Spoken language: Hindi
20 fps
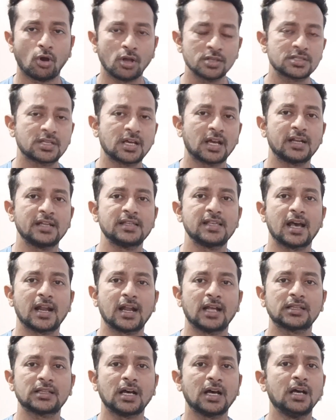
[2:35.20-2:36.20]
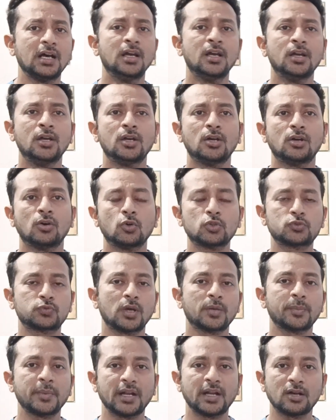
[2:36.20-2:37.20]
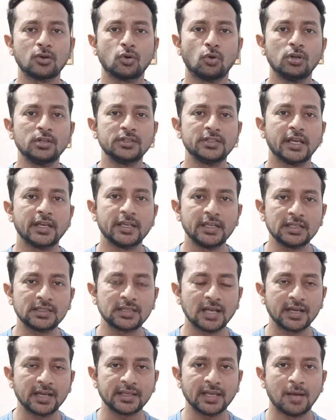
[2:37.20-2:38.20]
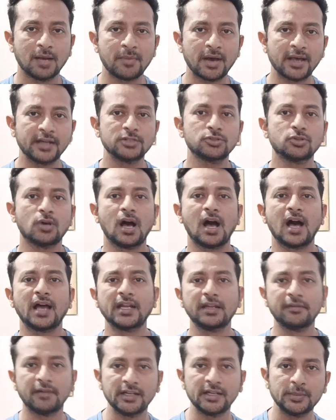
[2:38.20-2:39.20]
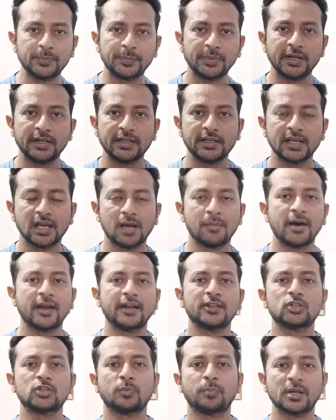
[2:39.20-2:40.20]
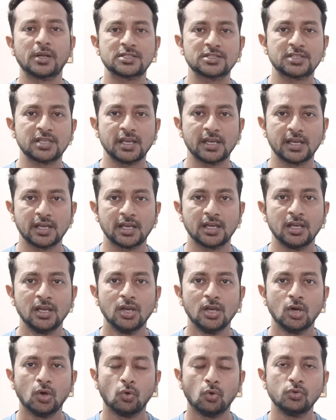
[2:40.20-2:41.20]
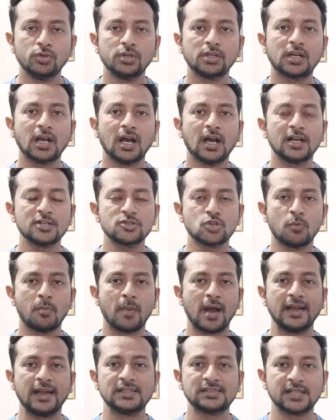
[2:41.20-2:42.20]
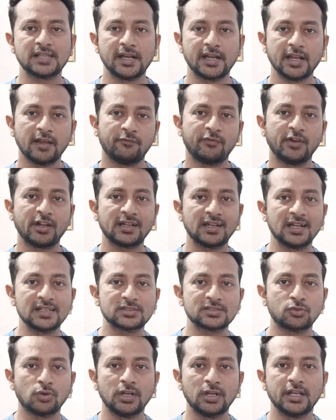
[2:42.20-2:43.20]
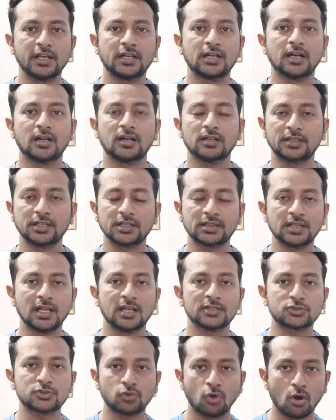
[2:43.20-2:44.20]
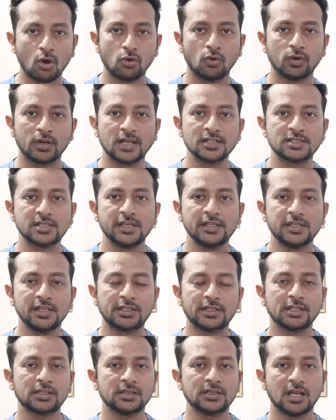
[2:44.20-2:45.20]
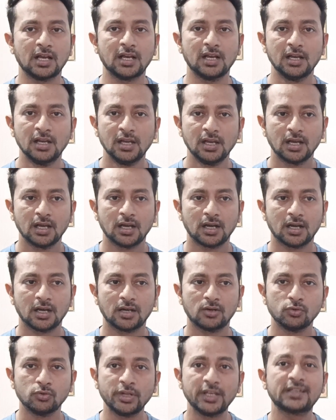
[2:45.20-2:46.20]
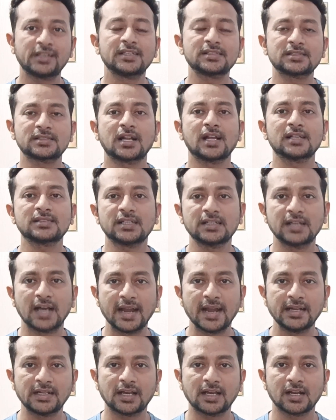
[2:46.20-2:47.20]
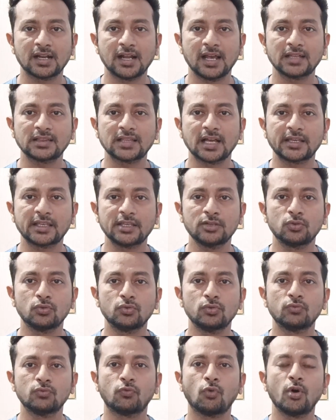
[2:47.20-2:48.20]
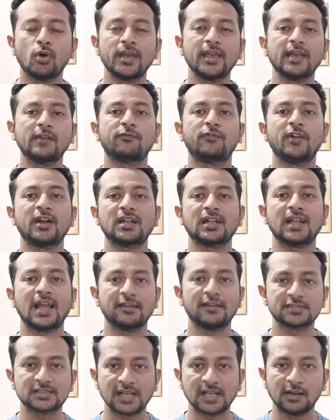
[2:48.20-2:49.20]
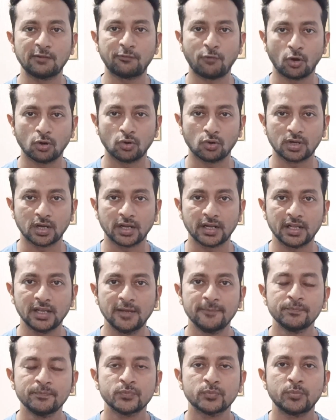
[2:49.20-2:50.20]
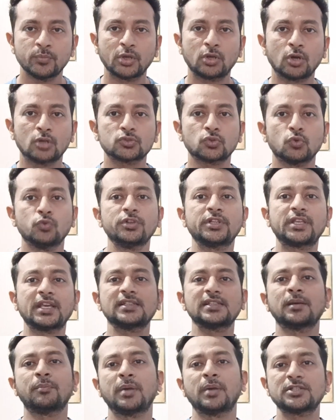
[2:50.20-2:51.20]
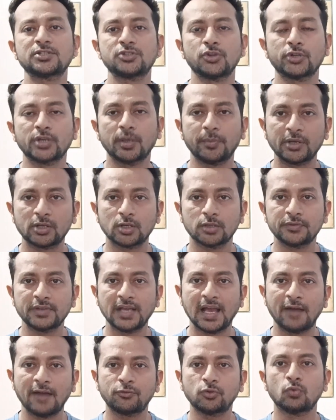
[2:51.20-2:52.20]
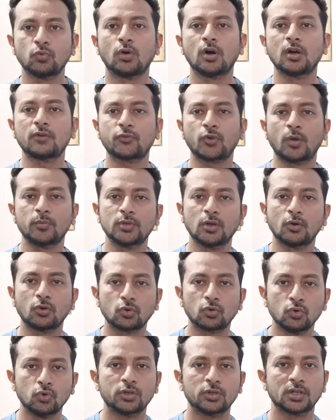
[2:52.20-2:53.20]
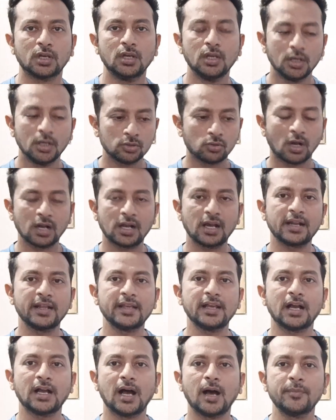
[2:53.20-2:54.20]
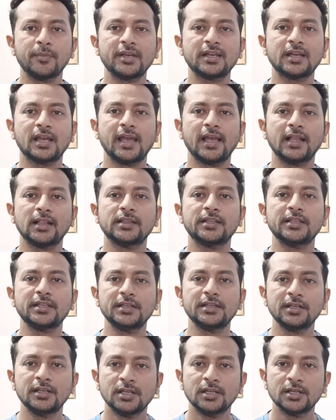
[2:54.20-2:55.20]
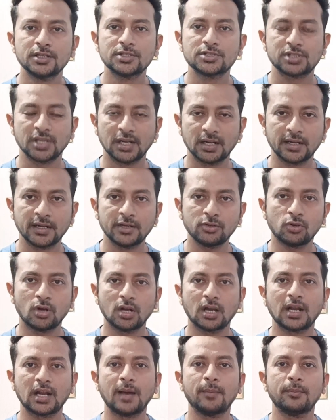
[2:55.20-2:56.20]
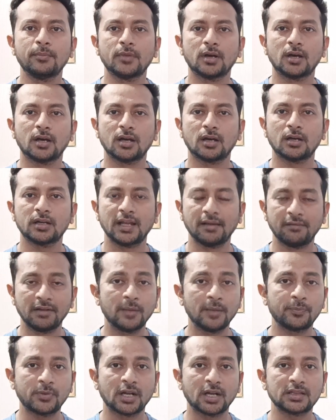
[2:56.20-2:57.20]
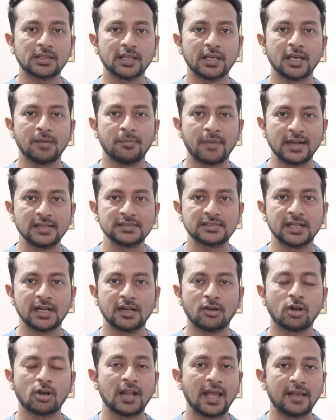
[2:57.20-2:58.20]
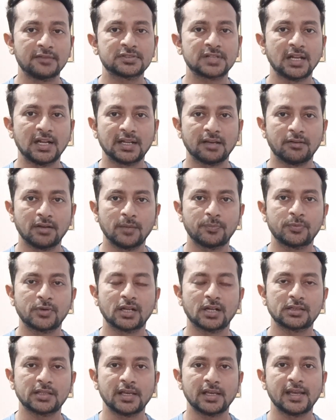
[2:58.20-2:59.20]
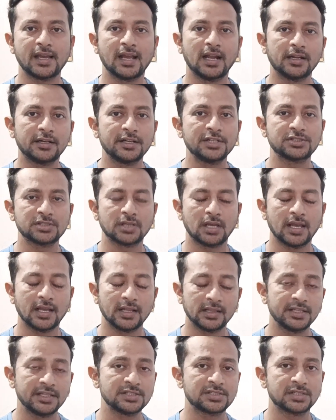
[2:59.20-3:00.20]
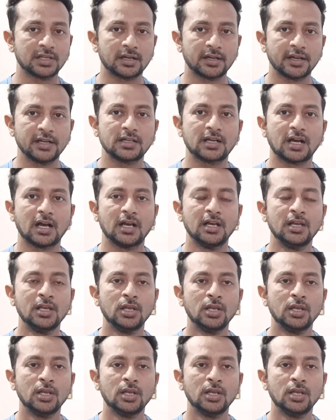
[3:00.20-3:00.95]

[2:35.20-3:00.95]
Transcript: लॉन्च करने जा रहा था उस वक्त मेरा गोल यही था कि हमारी जो आने वाली पीढ़ी है हमारे जो बच्चे हैं उनका जो माइंडसेट है फिटनेस को लेकर कितना स्ट्रांग होना चाहिए कितना आ, उन्हें किस तरह से गाइड करना है ताकि उन वो एक फिट लाइफस्टाइल फॉलो करें बिकॉज उनके जब बच्चे होंगे बिकॉज वी हैव टू वर्क फ्रॉम द रूट तो अगर एक, हम एक हेल्दी चिल्ड्रेन को अगर हम डेवलप करते हैं माइंडसेट और लाइफस्टाइल डेवलप करते हैं हेल्दी हेल्दी चिल्ड्रेन का